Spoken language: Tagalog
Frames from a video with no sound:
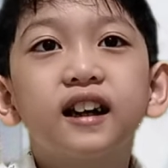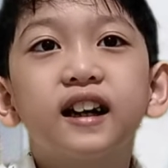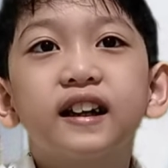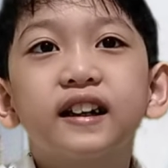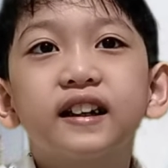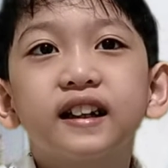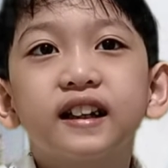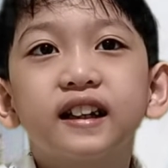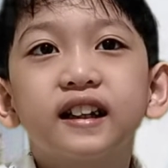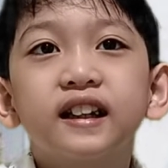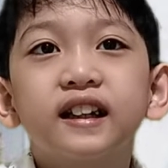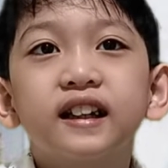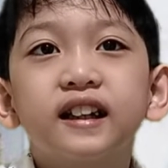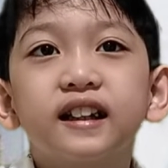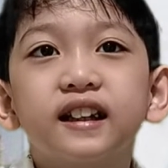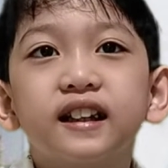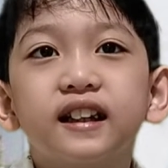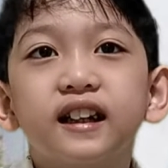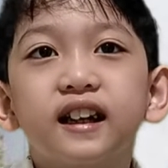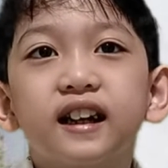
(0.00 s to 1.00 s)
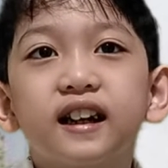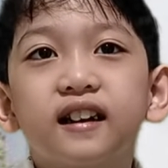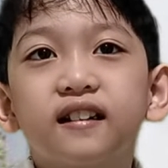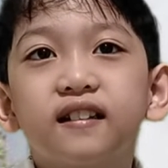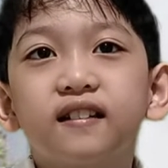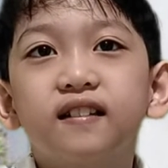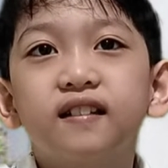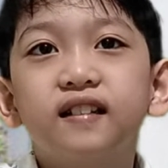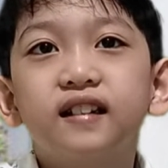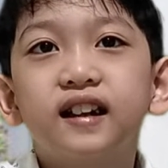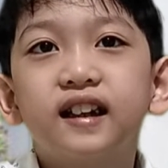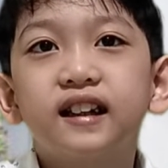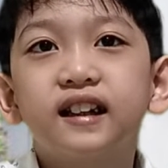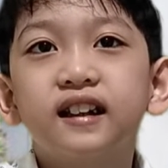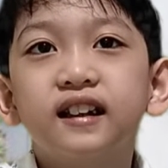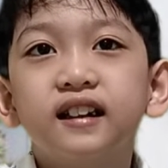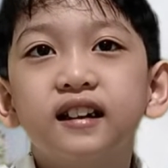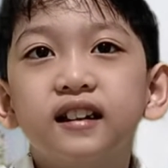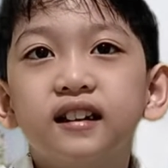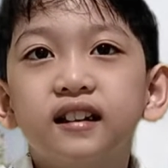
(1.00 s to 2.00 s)
at hinatulan
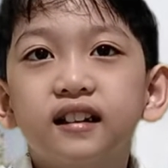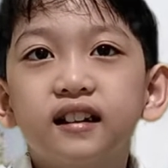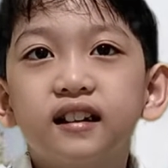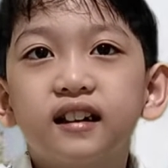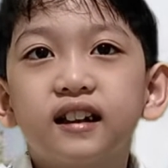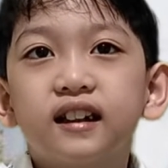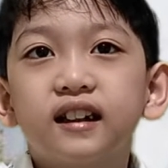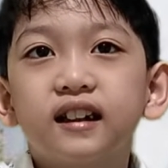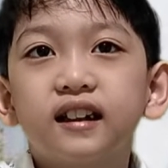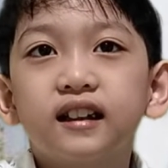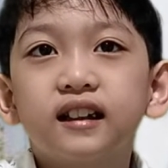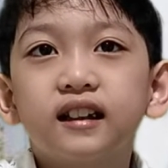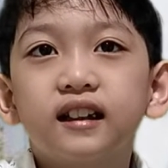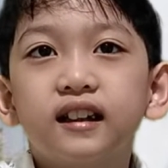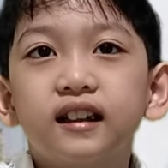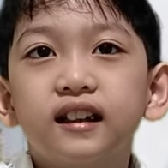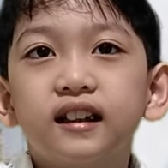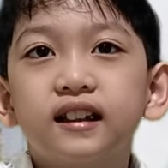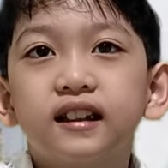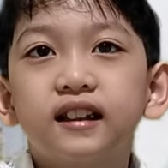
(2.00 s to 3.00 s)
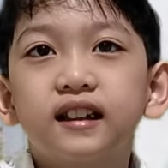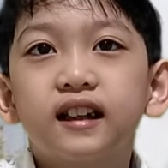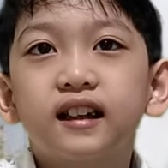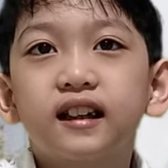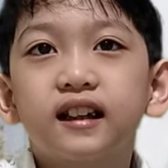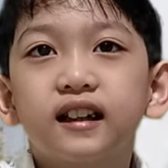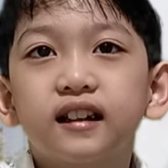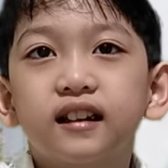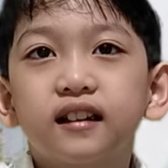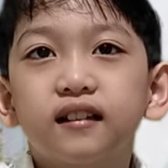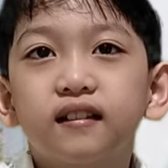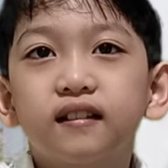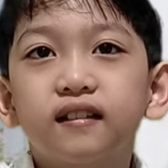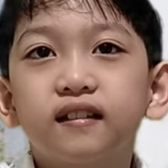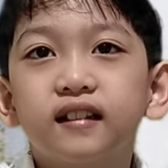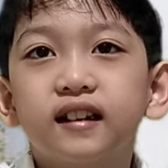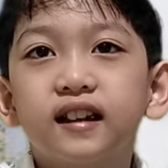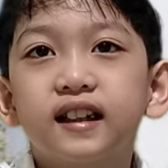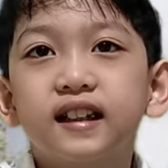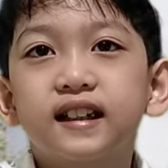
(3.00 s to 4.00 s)
na isang
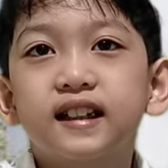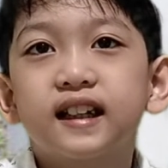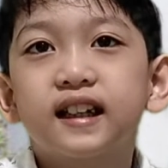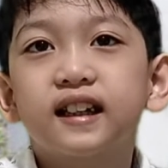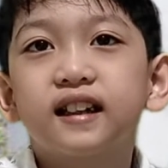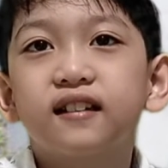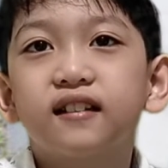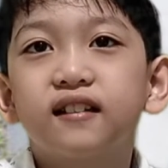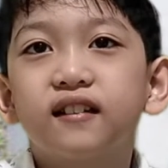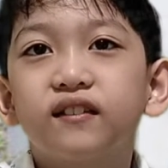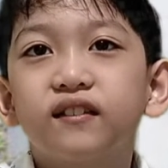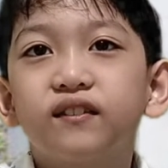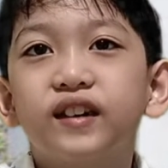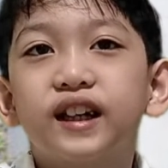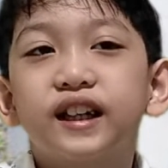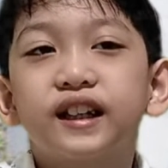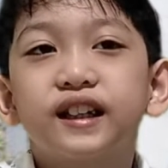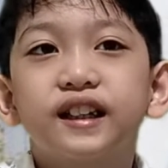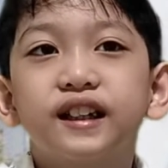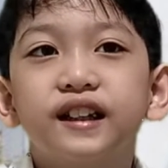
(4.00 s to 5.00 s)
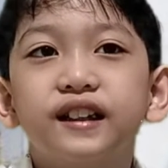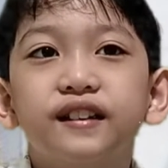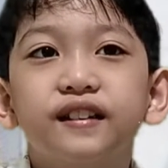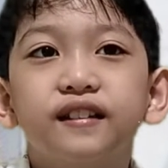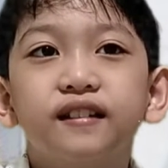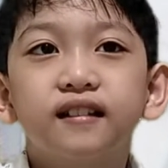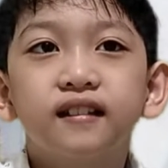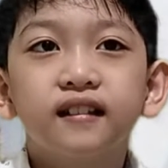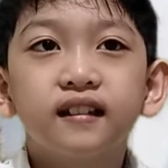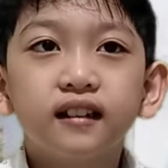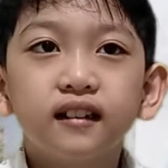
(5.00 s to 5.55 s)
tulisan o bandido.